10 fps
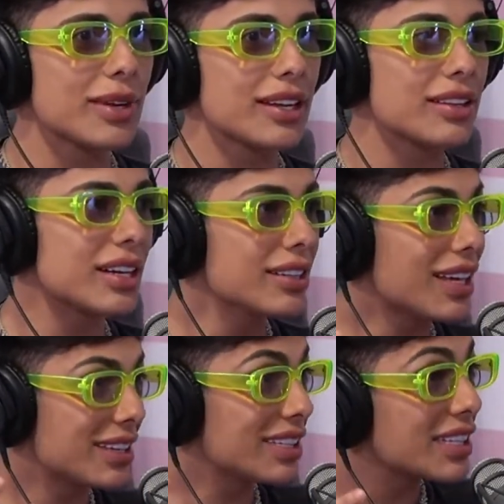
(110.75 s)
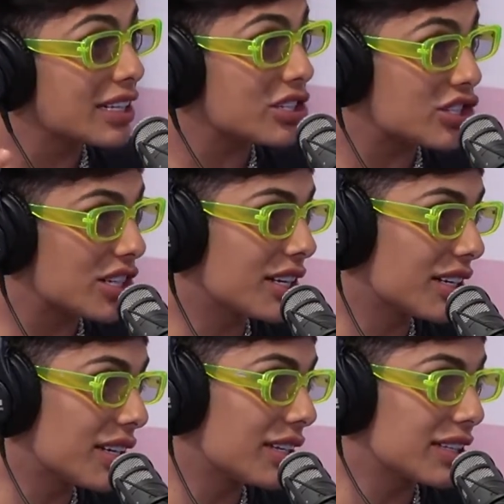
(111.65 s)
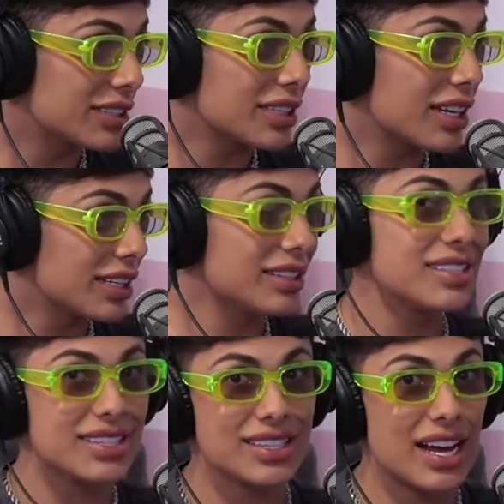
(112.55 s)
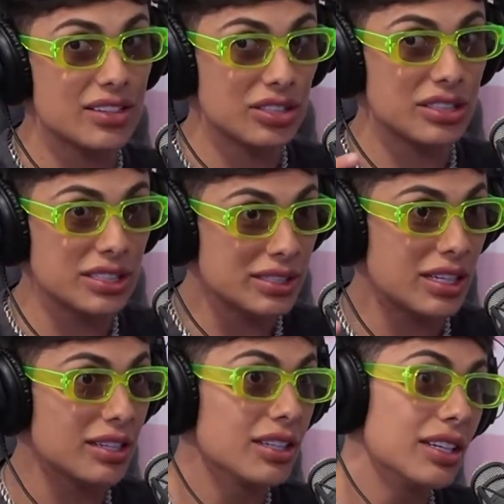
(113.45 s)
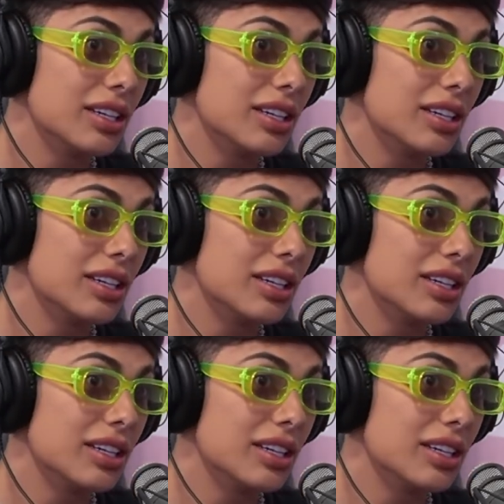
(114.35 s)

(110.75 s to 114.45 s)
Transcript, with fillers: Que é, é, tanta energia ali, é tanta eletricidade, é tanta.